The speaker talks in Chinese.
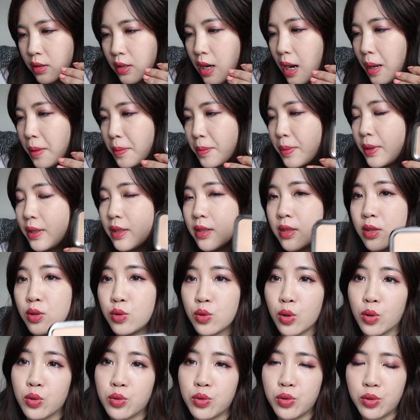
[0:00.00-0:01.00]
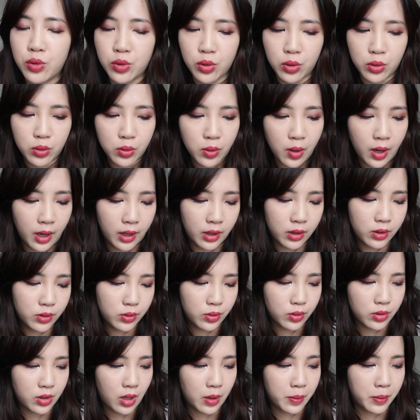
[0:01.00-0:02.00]
港币是99块，
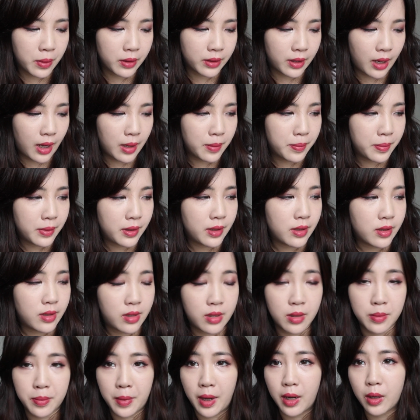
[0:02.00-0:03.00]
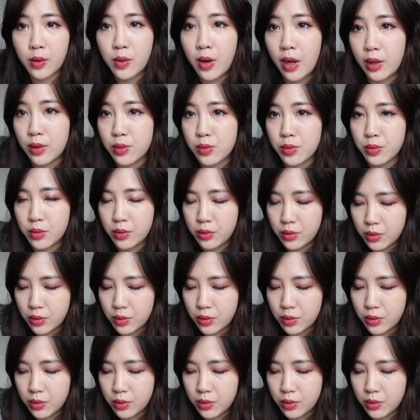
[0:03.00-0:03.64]
就差不多台币400块左